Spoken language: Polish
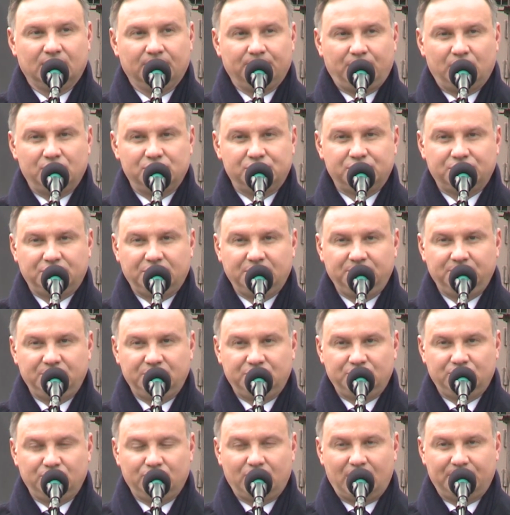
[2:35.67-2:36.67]

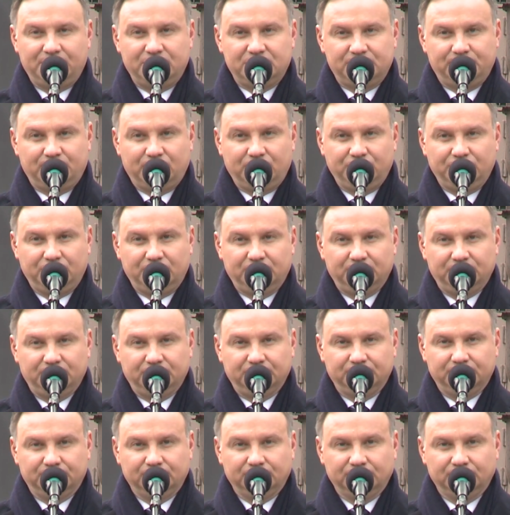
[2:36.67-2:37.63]
polskimi siłami zbrojnymi.